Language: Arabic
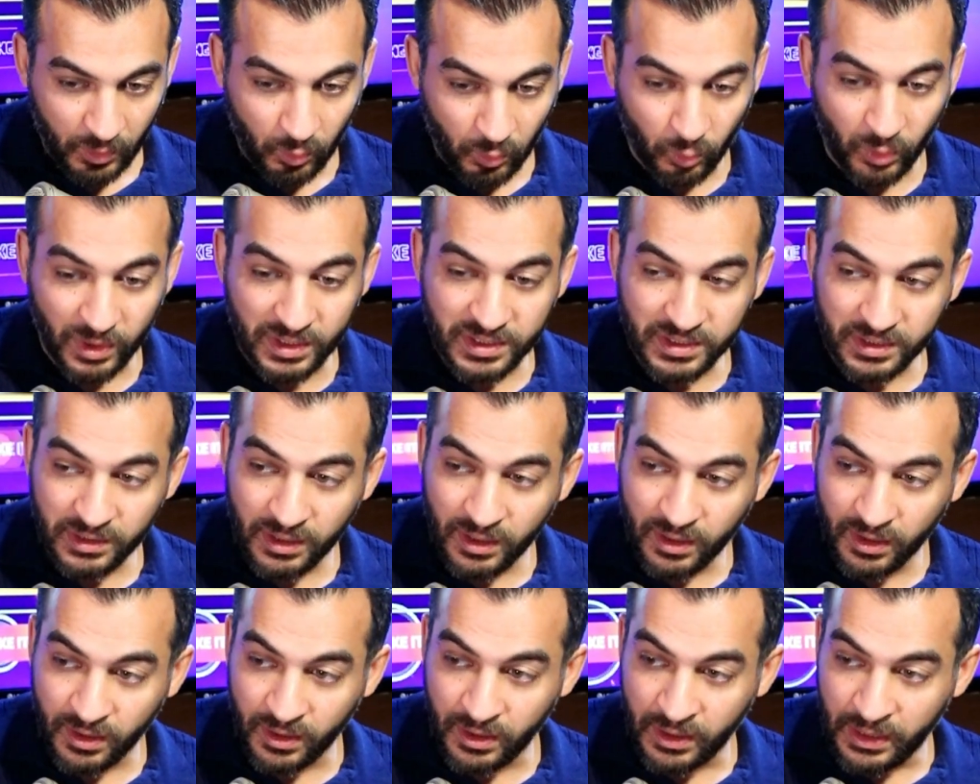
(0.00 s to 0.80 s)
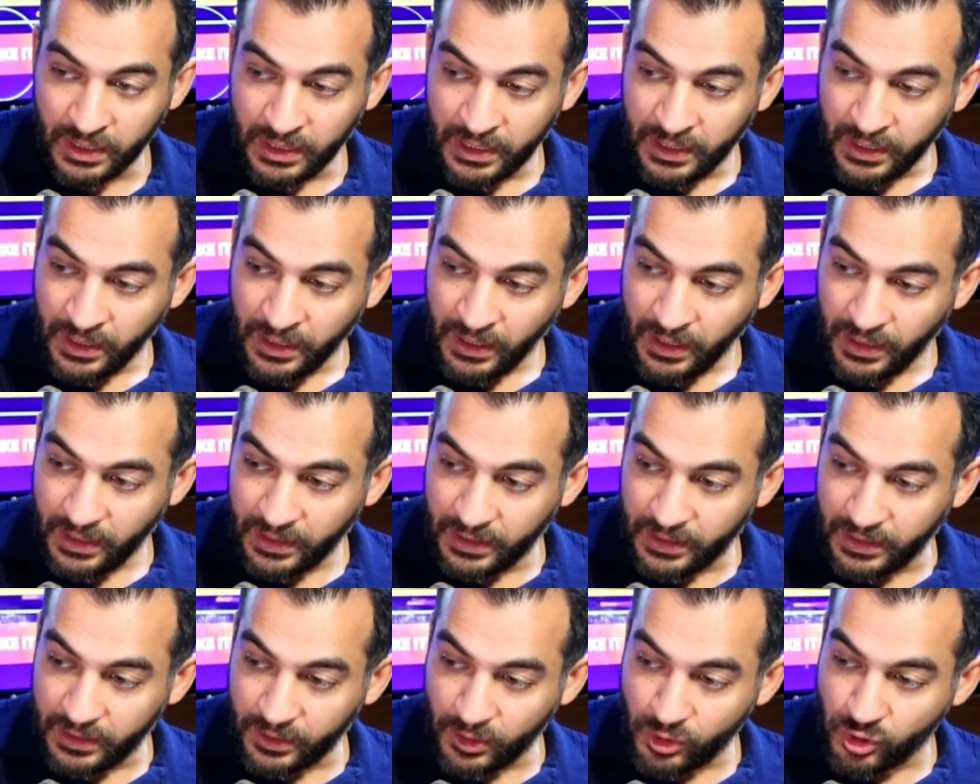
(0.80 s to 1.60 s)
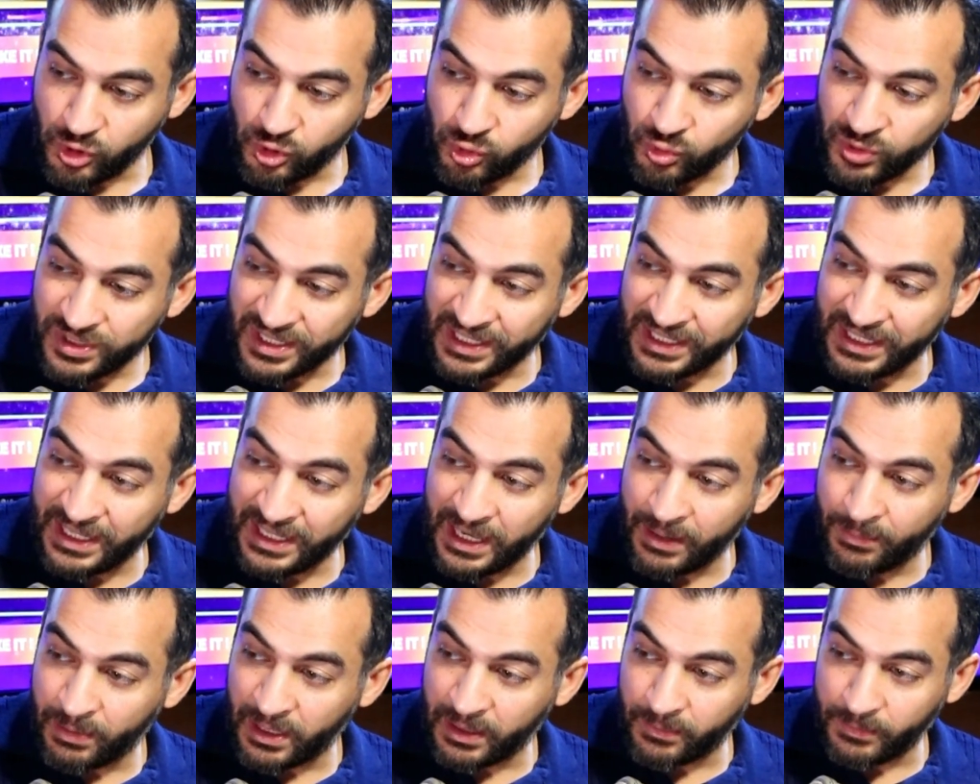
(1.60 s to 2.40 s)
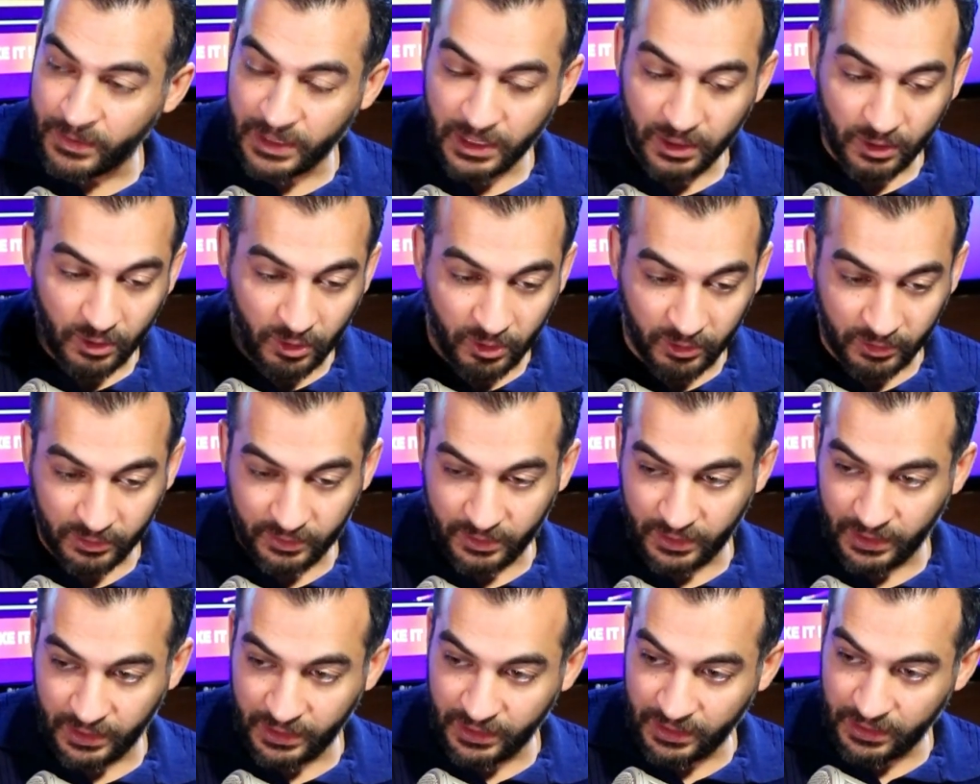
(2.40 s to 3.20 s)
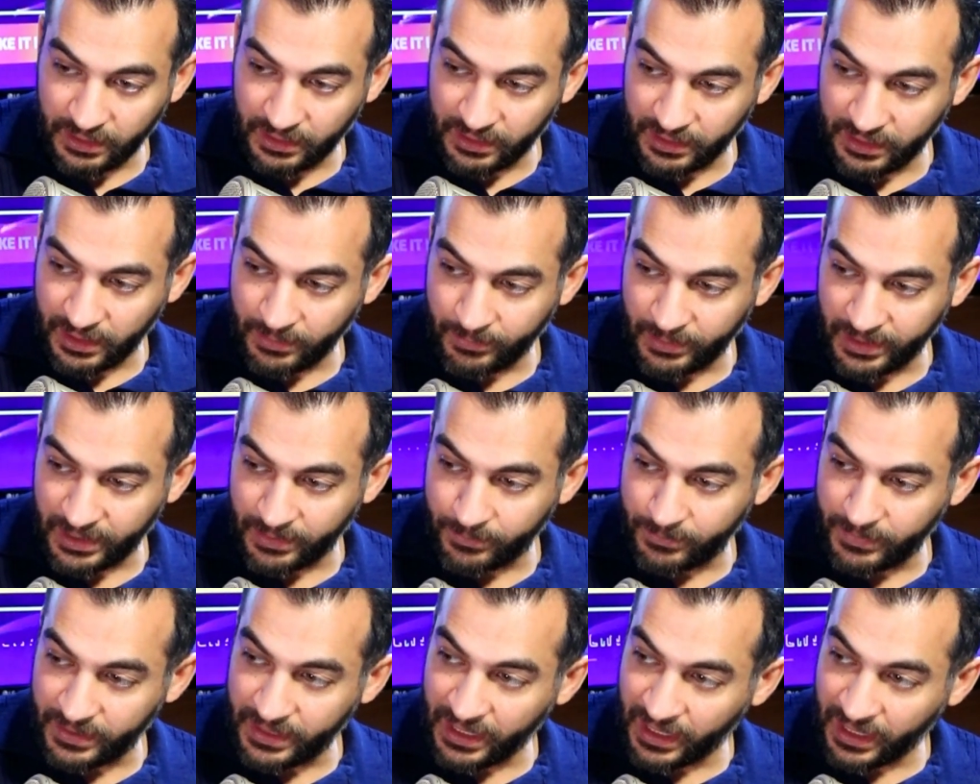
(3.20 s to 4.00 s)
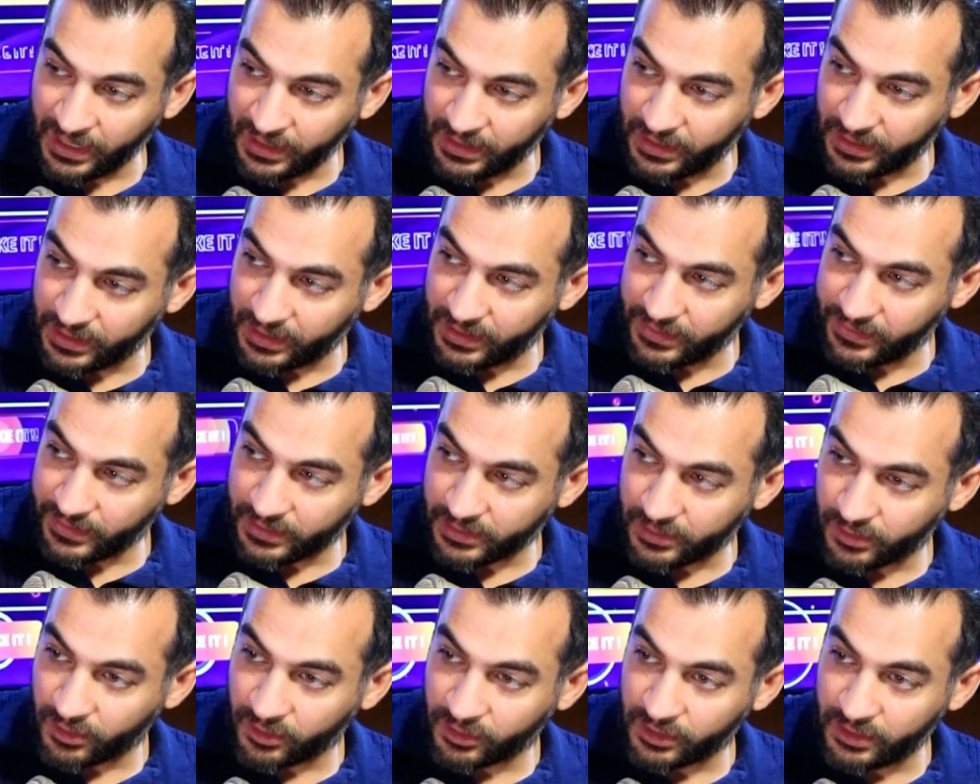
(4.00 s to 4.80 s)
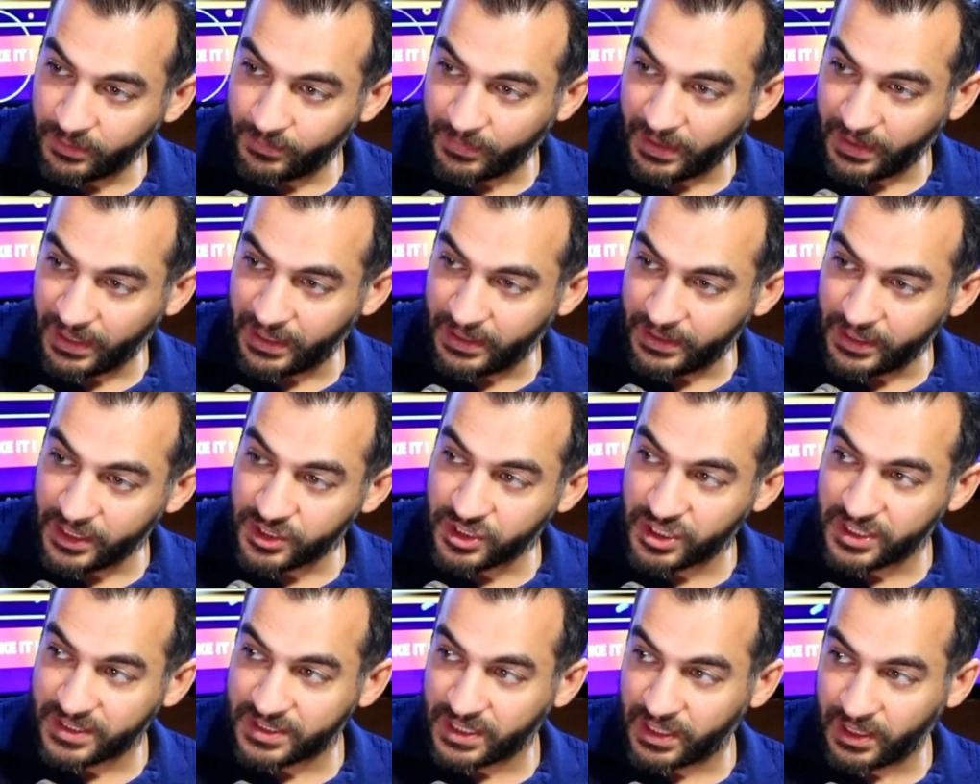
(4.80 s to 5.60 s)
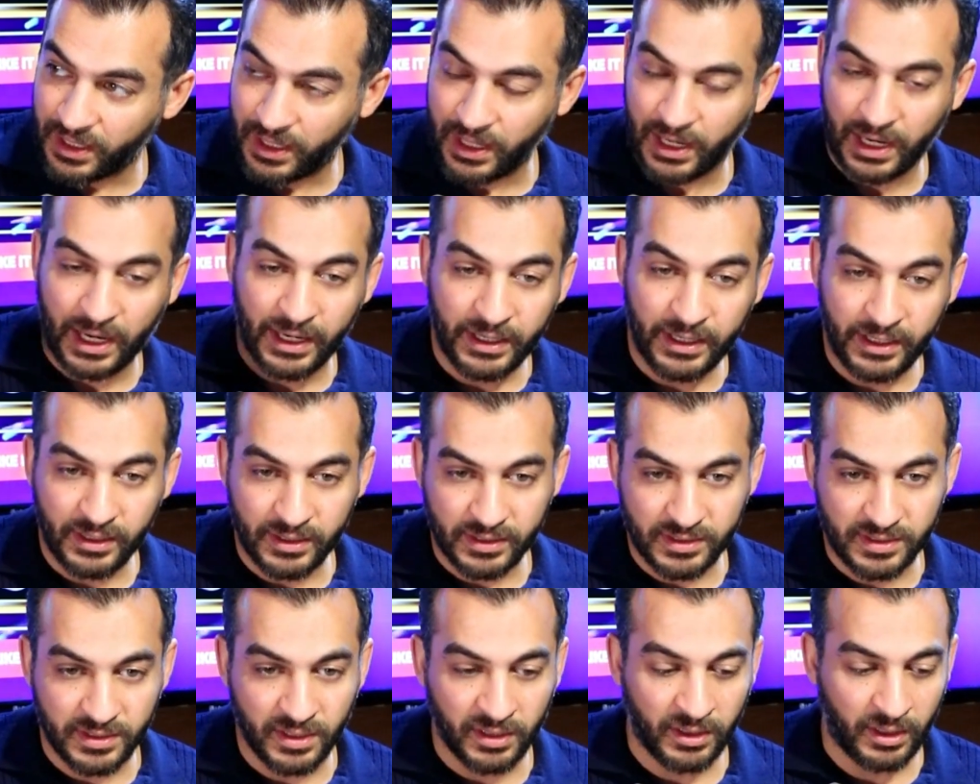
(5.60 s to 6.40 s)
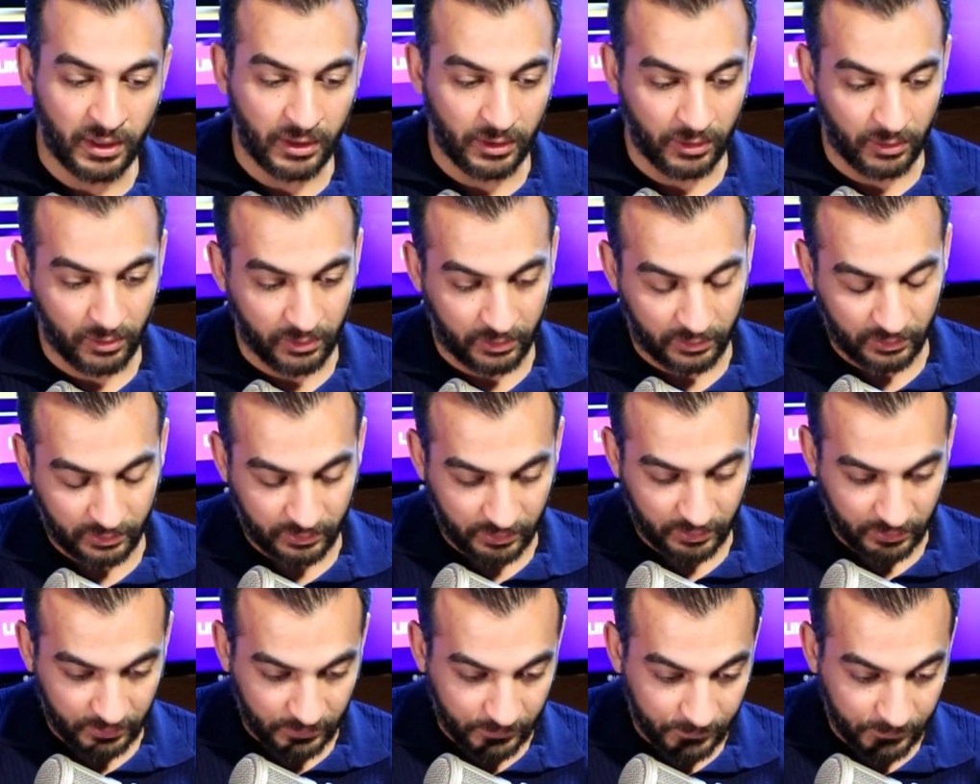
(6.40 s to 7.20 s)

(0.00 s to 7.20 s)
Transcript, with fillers: وأصلها آه، نشوز الجبل من الأرض الجبل لما يعلى كده عن الأرض يبقى نشز عن سطح الأرض